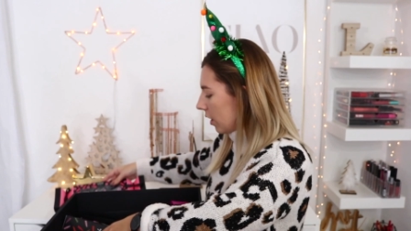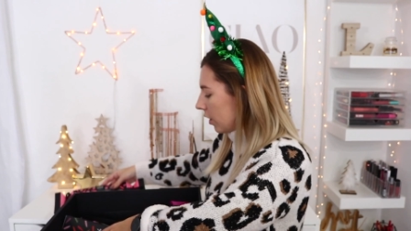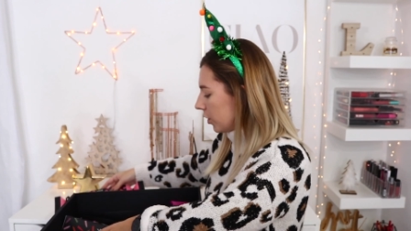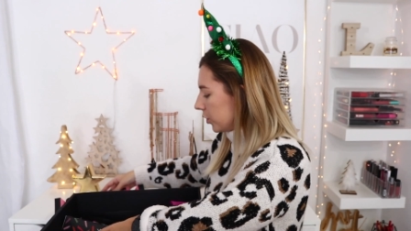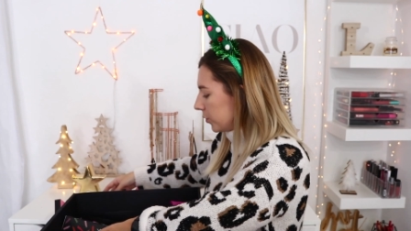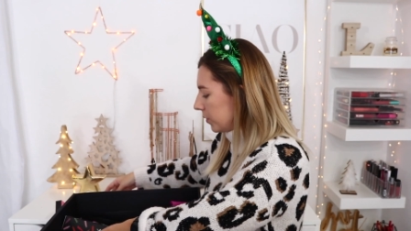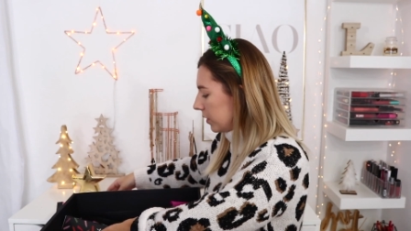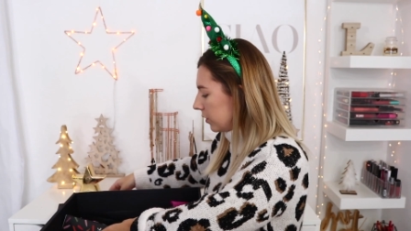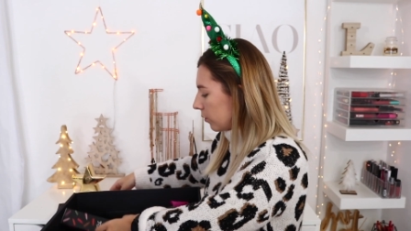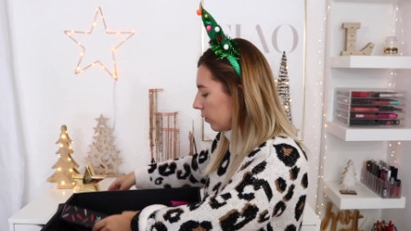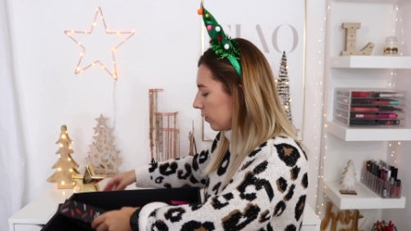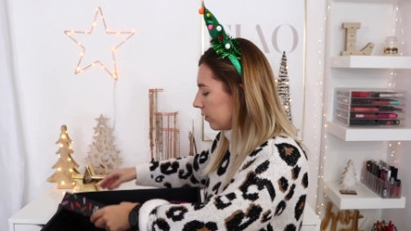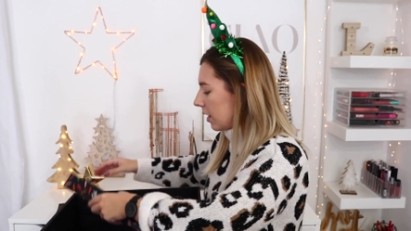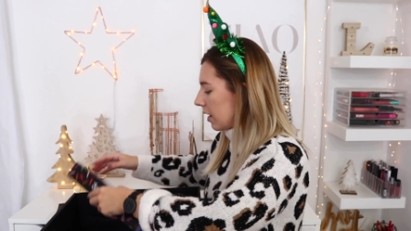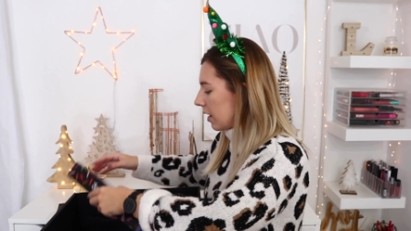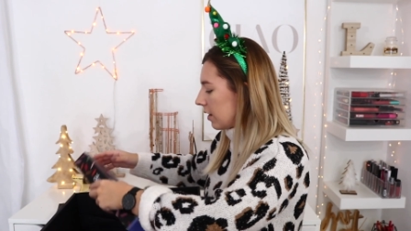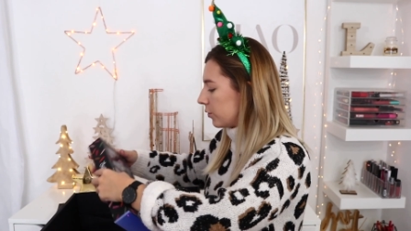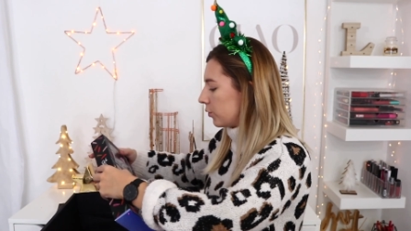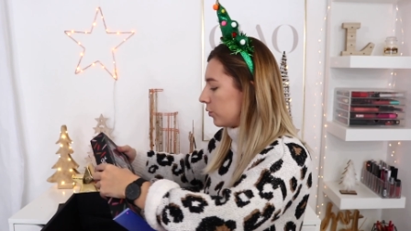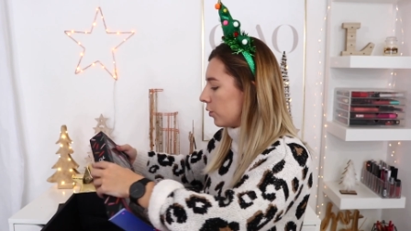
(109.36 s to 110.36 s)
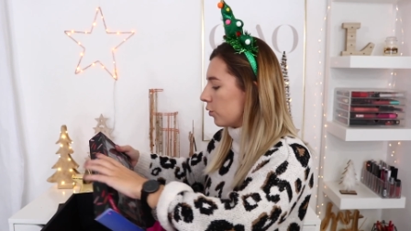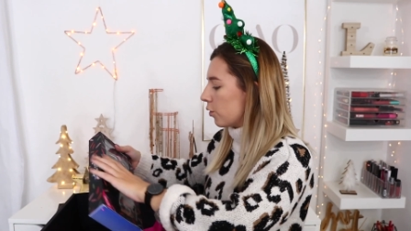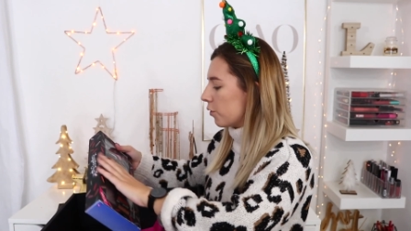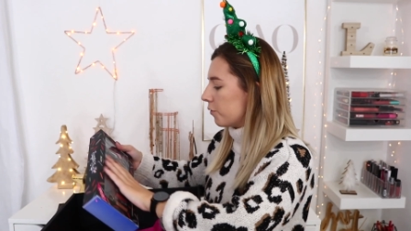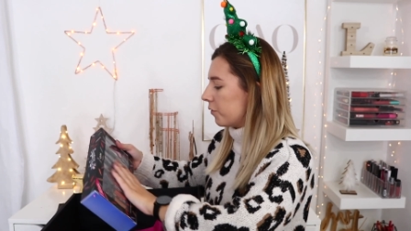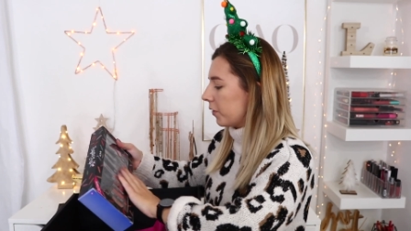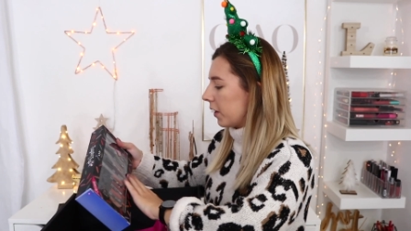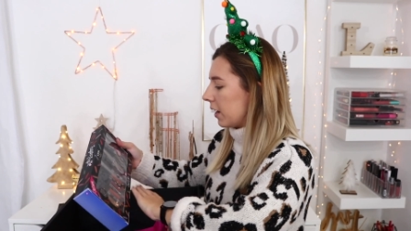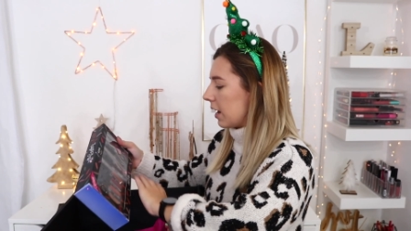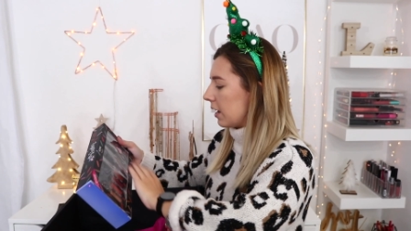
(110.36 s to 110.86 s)
Ensuite on a ce
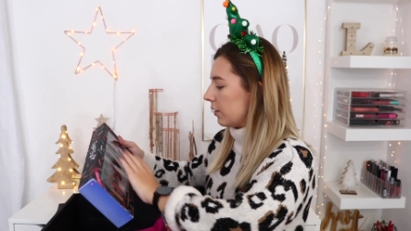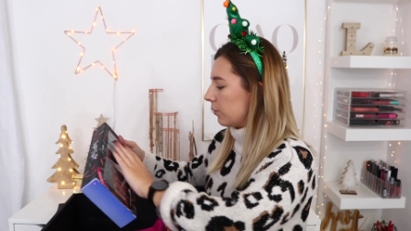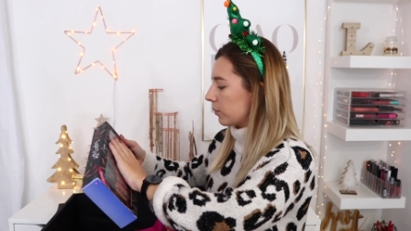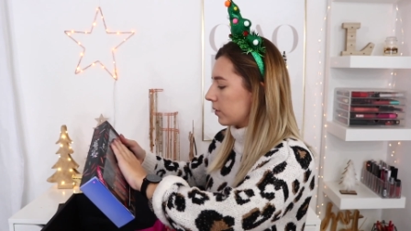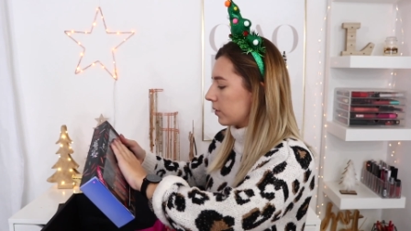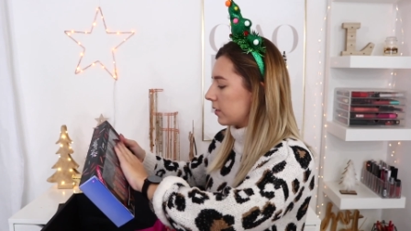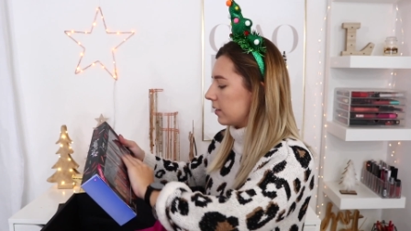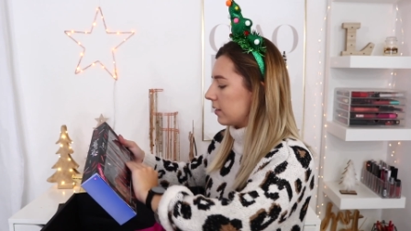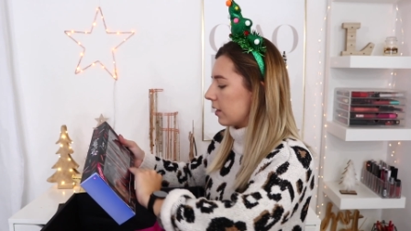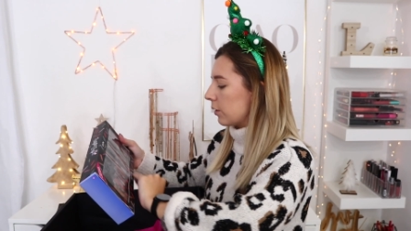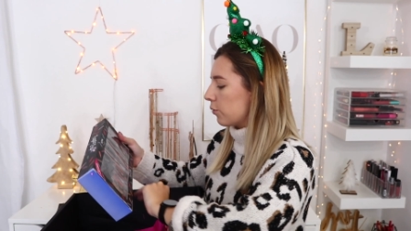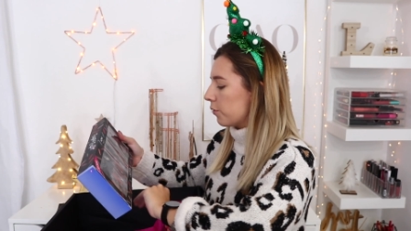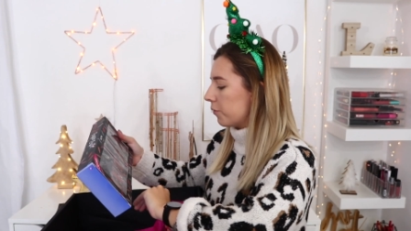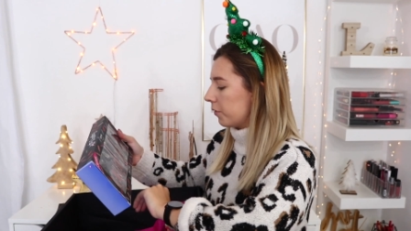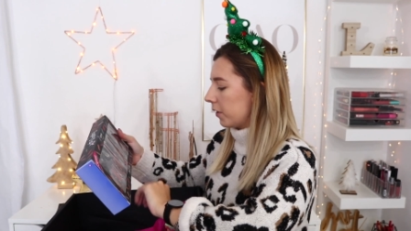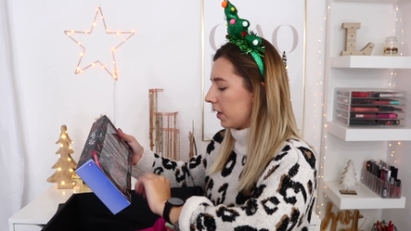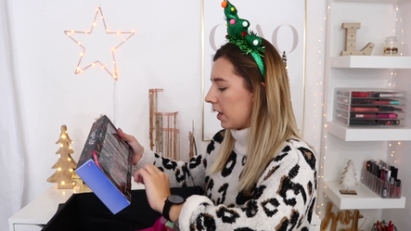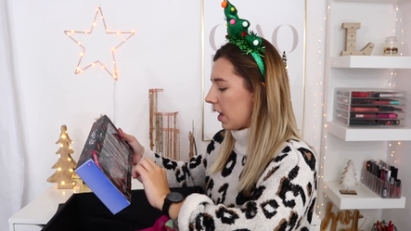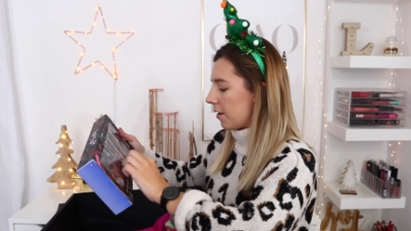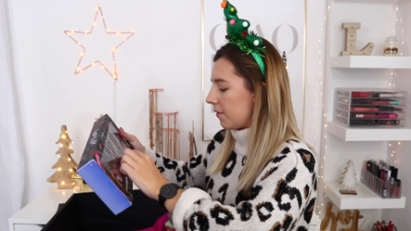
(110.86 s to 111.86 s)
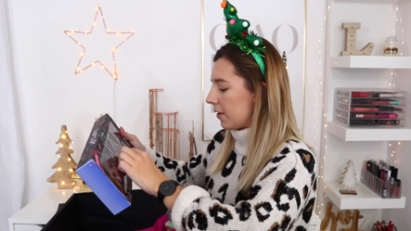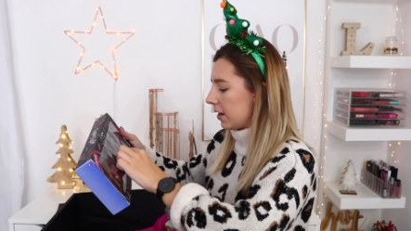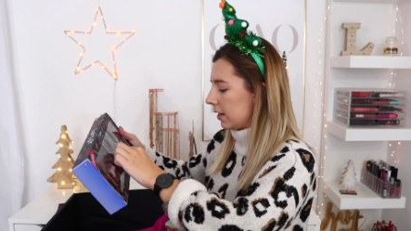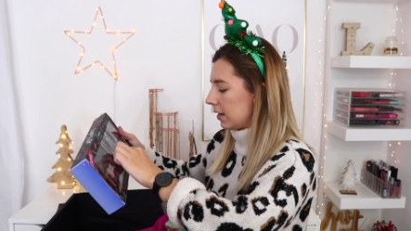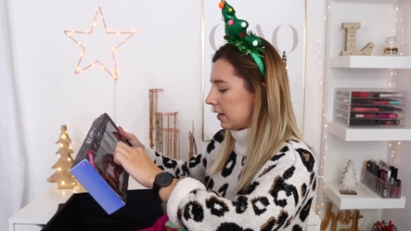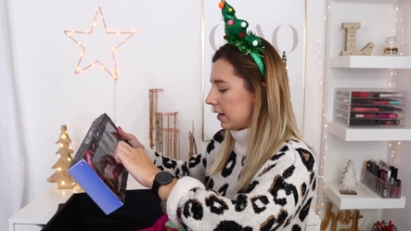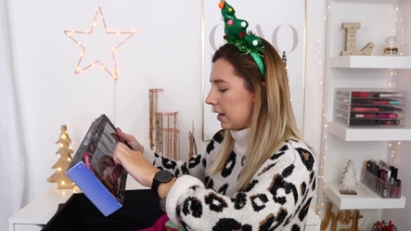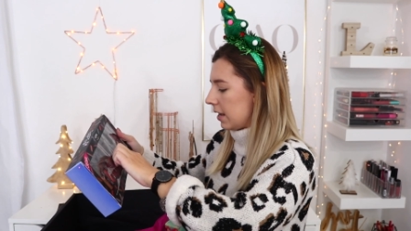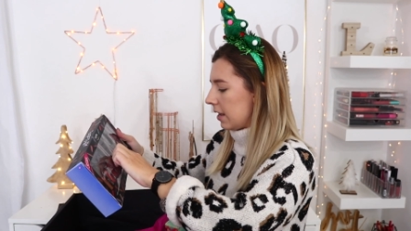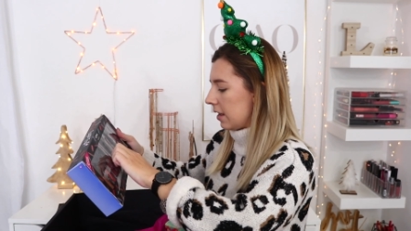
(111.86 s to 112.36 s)
coffret là, donc c'est un coffret
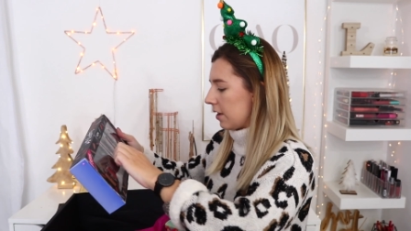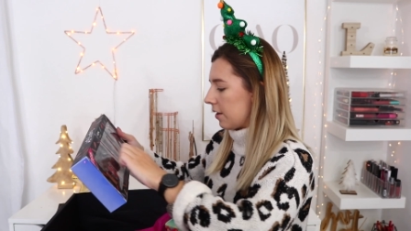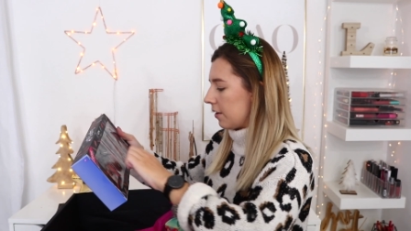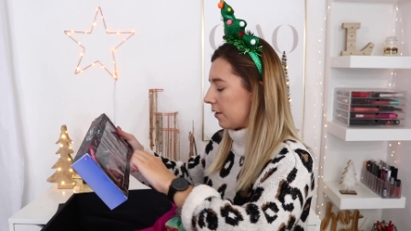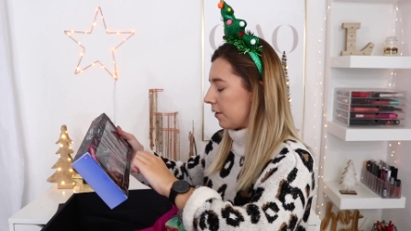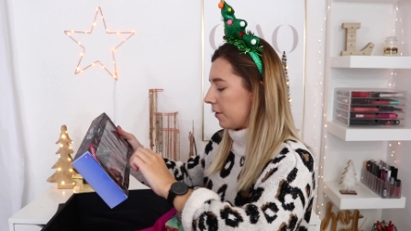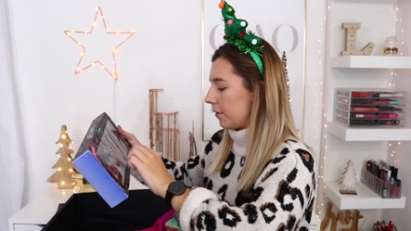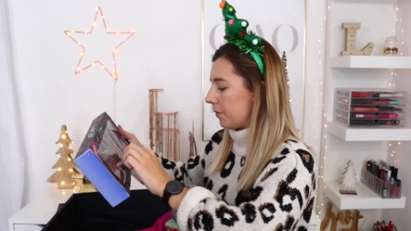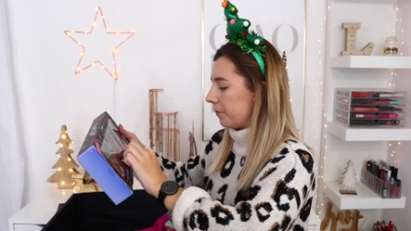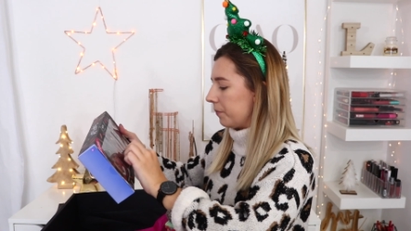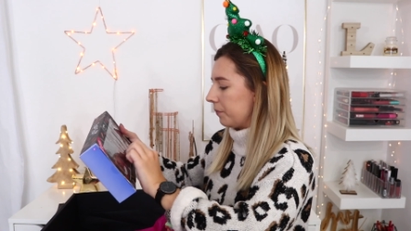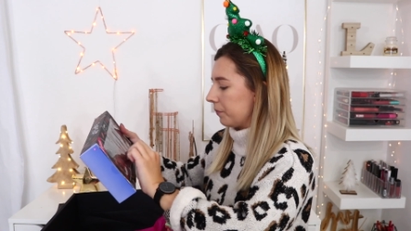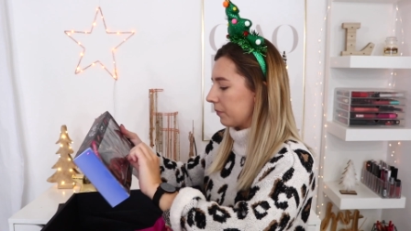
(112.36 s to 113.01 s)
avec les, euh,